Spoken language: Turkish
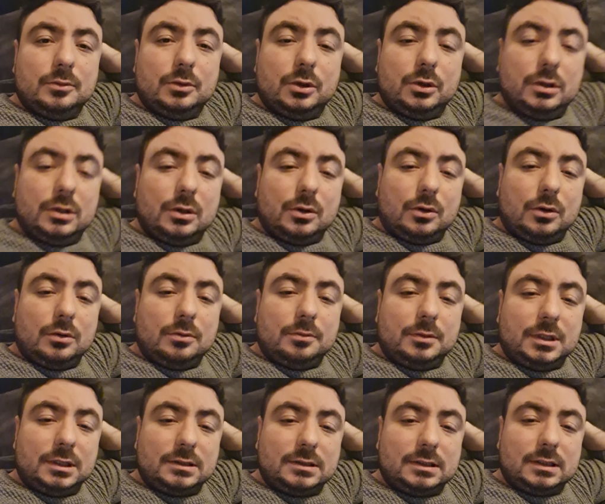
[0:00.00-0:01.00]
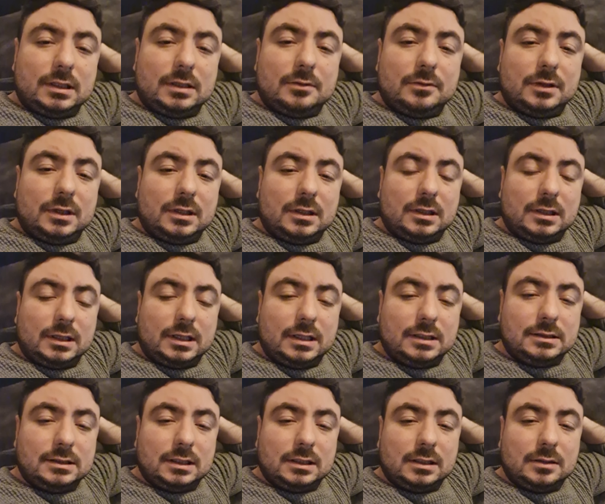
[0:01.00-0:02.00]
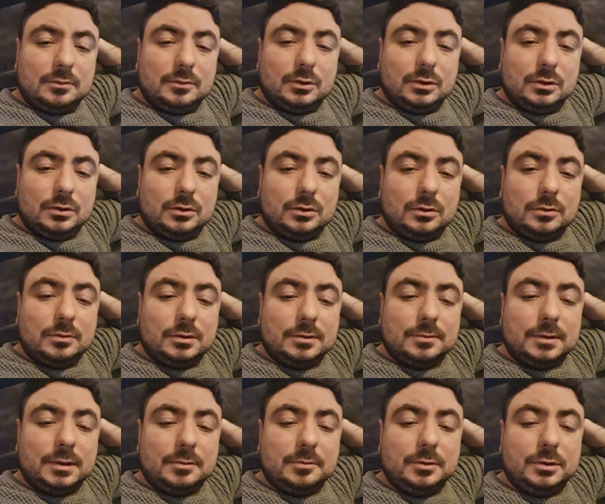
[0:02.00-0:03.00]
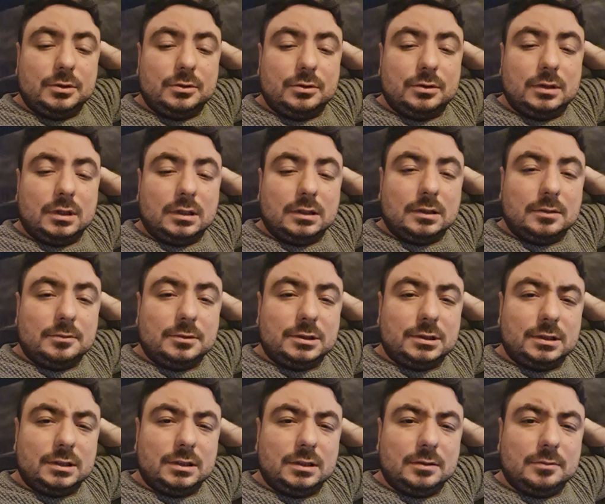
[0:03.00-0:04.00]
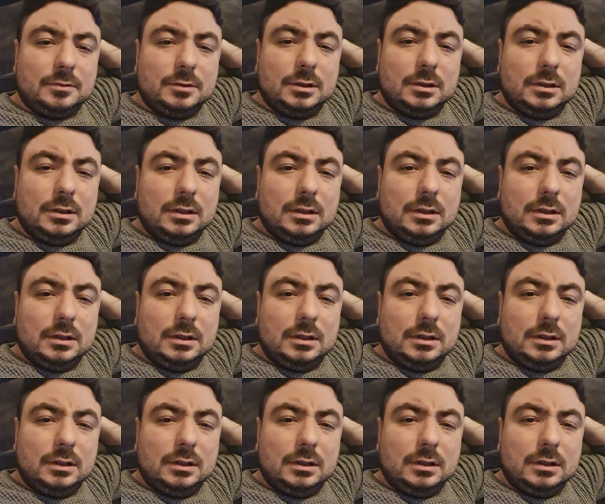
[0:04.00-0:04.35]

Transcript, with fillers: Böyle olmaz ya. Valla gerçekten böyle olmaz. Ben bir türlü anlamış değilim.